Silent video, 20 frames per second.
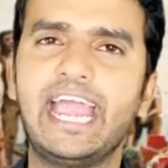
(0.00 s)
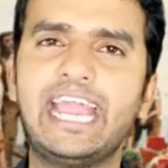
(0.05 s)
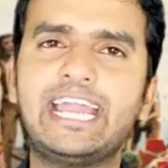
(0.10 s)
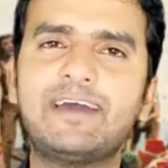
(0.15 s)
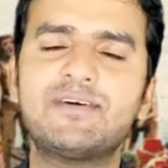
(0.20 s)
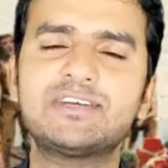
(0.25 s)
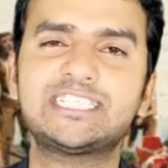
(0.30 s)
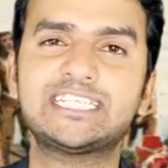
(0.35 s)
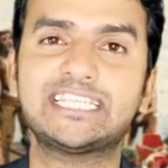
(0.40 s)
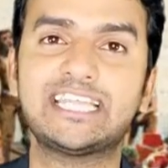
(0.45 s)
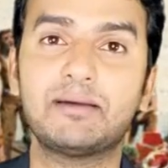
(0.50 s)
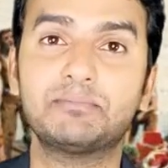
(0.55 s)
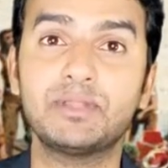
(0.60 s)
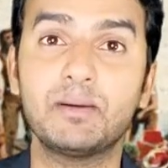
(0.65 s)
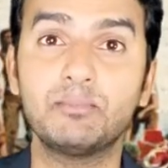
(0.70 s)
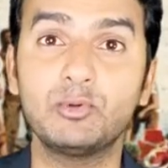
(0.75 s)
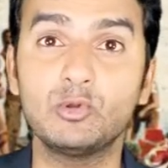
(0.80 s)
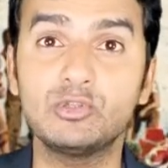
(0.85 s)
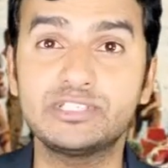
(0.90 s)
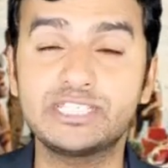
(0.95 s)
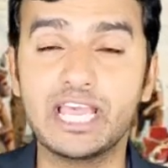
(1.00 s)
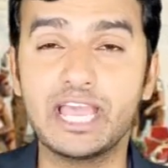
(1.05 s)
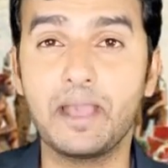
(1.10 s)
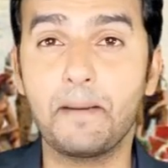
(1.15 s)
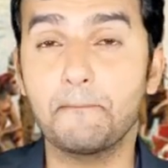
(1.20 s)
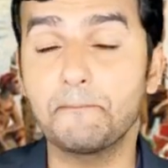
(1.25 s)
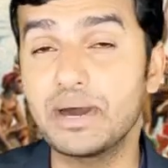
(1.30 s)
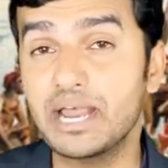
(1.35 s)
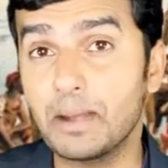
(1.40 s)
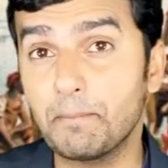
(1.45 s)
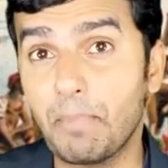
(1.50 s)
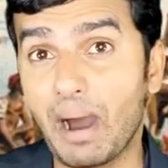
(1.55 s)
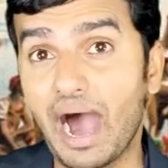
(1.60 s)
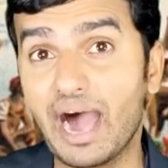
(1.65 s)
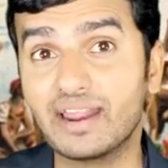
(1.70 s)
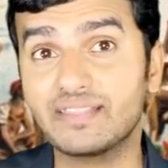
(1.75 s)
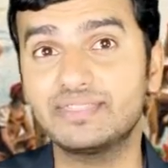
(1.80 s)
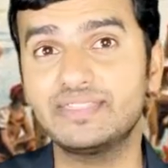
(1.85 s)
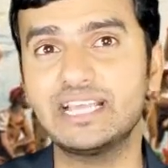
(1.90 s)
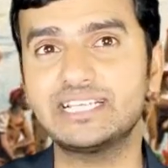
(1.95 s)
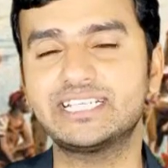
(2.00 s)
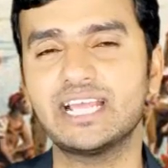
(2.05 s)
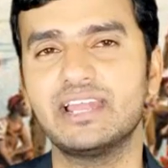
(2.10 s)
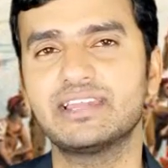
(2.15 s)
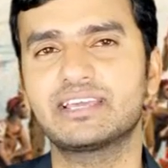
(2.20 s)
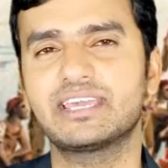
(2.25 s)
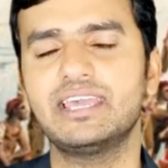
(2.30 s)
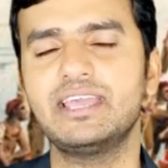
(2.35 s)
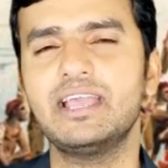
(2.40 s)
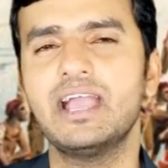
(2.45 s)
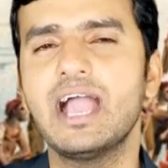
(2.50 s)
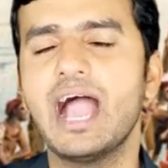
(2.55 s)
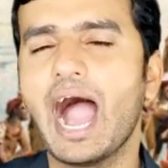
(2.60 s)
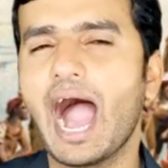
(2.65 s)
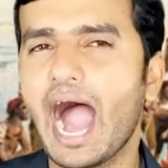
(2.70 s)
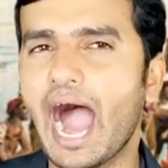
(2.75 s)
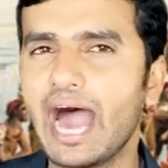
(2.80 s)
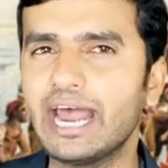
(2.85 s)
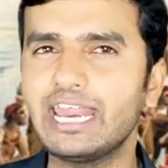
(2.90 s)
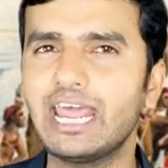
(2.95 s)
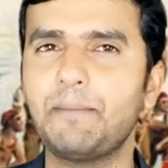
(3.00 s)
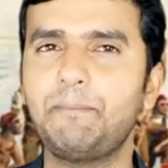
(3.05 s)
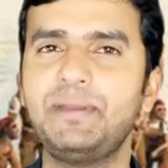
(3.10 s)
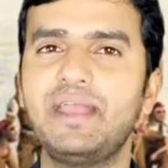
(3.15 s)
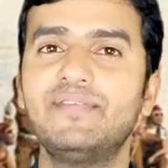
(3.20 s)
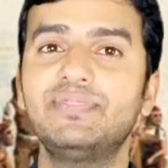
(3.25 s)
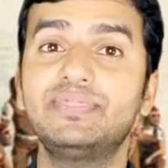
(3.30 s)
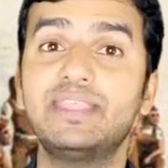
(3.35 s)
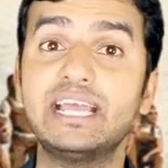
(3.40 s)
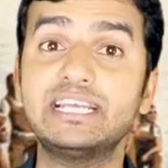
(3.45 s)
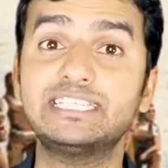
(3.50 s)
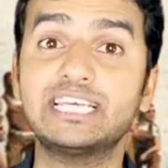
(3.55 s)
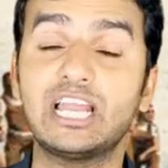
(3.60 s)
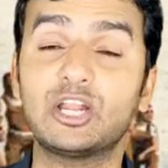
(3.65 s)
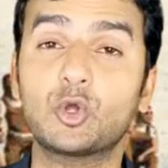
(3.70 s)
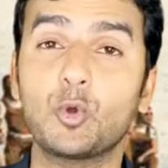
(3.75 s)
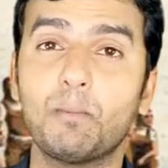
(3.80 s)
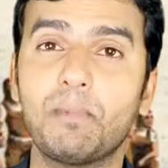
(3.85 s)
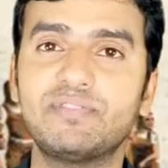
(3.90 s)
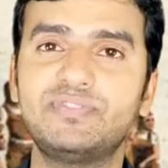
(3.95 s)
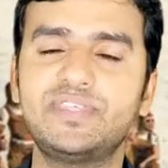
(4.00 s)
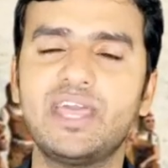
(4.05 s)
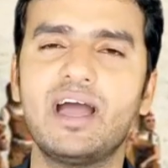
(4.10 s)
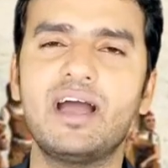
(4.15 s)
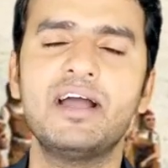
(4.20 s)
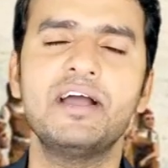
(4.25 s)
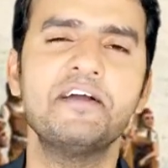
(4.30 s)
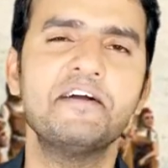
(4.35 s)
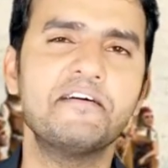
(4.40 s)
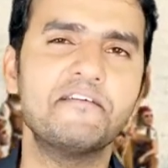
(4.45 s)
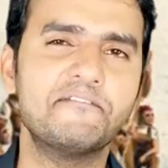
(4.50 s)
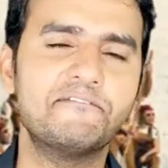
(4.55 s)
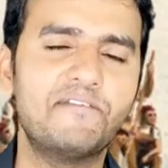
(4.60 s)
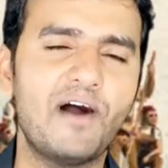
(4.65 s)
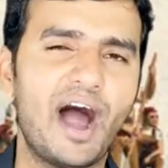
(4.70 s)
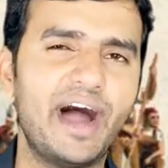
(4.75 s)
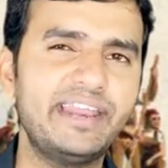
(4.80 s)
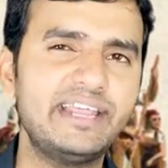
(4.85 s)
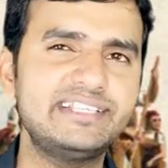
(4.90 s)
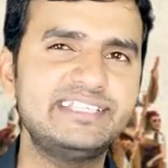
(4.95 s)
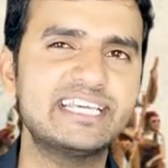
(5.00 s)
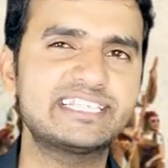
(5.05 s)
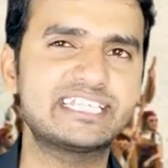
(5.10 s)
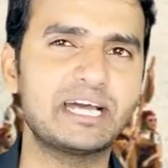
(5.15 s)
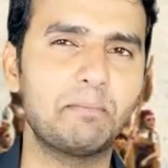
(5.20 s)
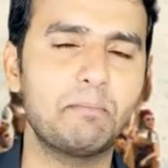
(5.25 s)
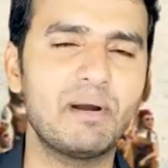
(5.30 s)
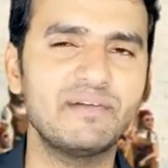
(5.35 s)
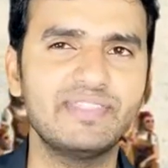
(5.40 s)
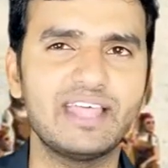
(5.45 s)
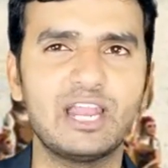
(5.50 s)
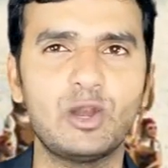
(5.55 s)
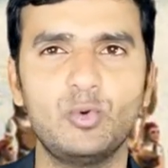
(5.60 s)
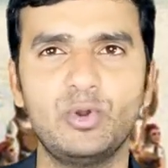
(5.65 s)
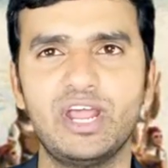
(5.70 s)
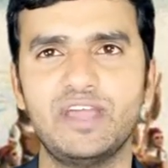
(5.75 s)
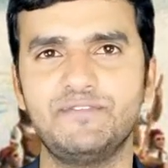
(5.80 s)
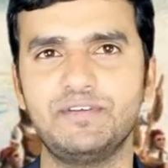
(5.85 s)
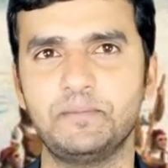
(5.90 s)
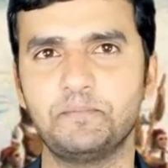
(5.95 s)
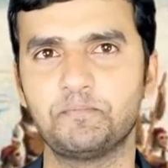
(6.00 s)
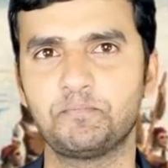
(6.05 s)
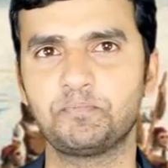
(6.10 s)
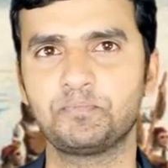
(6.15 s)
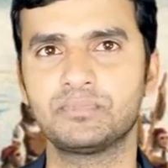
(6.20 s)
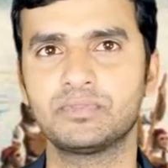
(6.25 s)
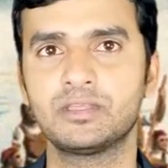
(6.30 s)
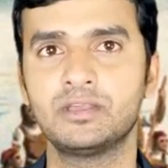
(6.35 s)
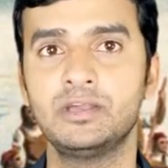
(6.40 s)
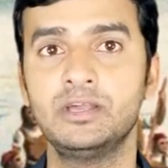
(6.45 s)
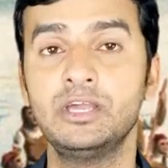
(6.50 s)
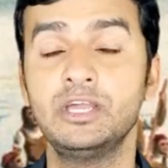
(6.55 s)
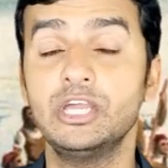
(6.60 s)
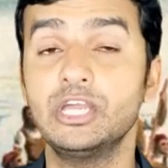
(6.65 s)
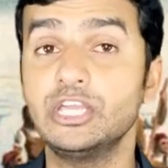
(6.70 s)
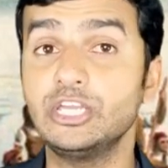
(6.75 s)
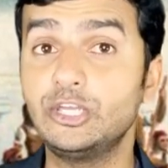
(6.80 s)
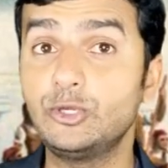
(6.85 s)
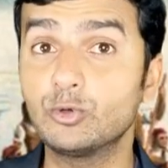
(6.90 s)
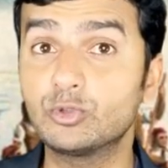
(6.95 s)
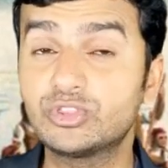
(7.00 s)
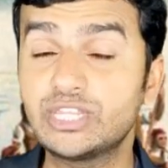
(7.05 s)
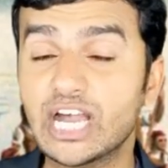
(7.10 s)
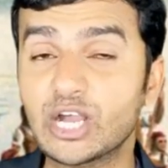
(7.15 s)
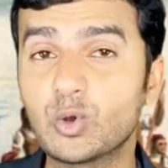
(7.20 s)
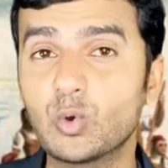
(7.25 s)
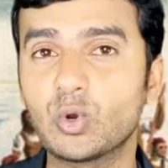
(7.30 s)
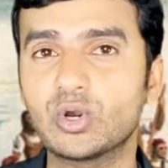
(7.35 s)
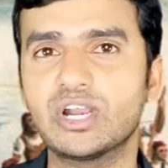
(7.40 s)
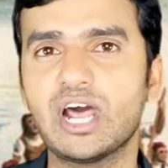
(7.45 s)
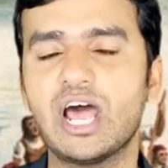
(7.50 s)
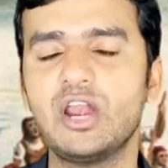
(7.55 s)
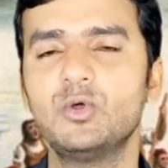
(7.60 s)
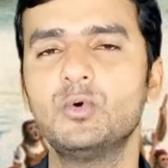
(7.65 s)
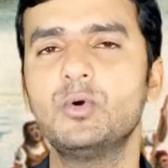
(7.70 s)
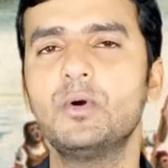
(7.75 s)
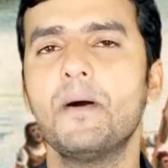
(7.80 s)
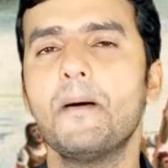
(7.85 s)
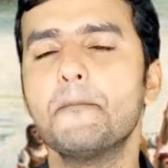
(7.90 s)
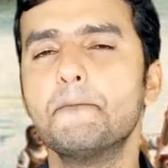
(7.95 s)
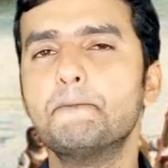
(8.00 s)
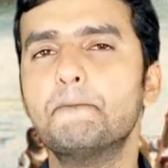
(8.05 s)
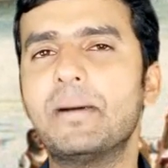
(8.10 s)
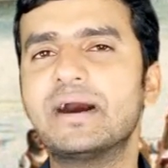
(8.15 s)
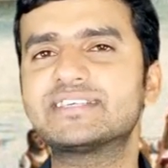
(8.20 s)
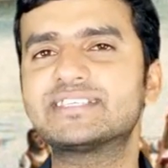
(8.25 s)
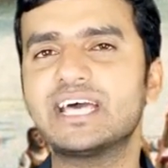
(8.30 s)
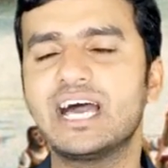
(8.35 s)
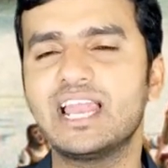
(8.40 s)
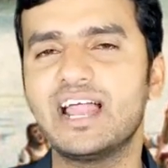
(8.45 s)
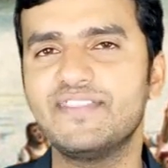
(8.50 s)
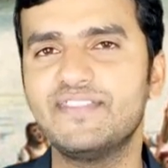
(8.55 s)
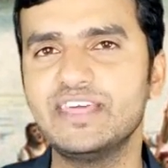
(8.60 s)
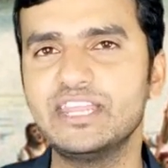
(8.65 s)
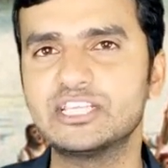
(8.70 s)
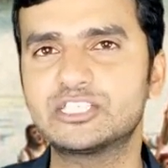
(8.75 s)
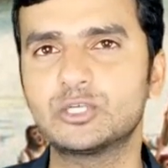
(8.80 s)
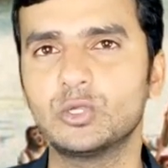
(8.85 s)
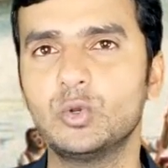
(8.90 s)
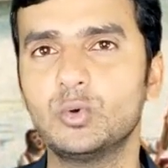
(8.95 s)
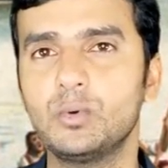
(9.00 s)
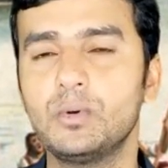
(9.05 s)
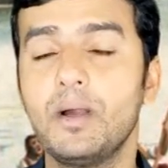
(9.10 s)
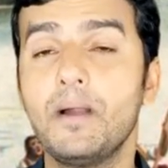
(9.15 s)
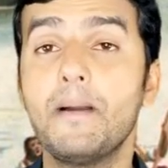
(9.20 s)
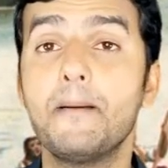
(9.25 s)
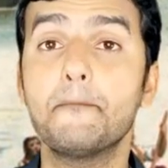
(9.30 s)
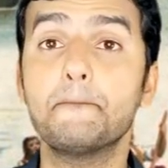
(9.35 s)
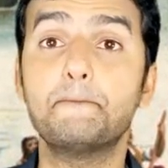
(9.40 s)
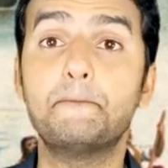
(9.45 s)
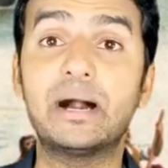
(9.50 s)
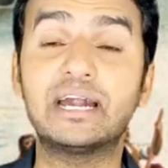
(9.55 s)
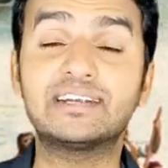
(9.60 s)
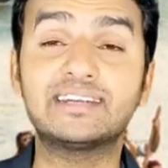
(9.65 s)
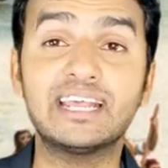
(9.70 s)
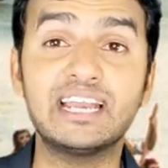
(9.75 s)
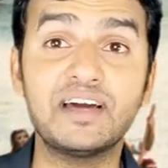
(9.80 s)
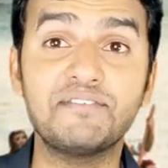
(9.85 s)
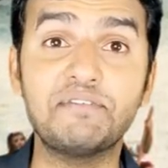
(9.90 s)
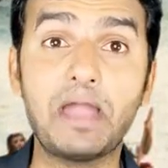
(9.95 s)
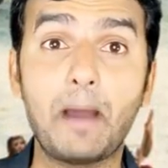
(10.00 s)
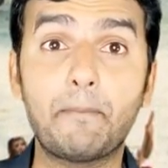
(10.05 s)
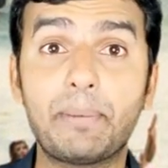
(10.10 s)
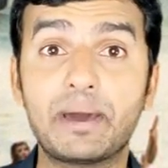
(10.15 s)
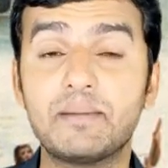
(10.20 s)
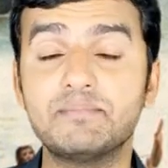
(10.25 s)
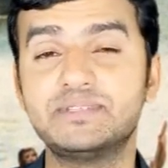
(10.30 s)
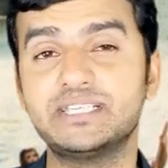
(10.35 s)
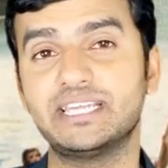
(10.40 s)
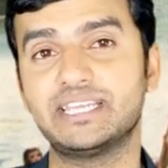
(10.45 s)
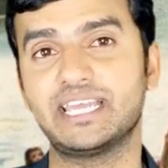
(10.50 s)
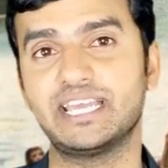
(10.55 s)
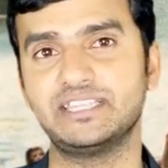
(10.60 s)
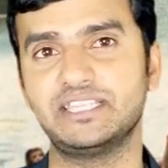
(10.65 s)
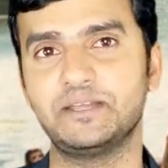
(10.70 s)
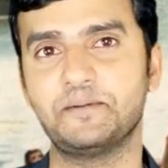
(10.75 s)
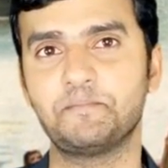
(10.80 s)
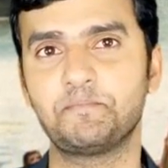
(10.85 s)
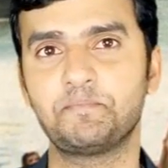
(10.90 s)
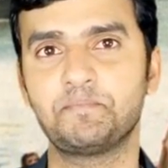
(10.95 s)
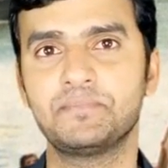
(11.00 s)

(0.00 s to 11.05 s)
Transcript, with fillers: ఏడవ శతాబ్దం నుంచే మన భారతదేశానికి అరేబియన్ దేశాలకు మధ్య వాణిజ్య సంబంధాలు ఉండేవి యుద్ధ గుర్రాలు మసాలా దినుసులు బట్టల వ్యాపారం జరిగేది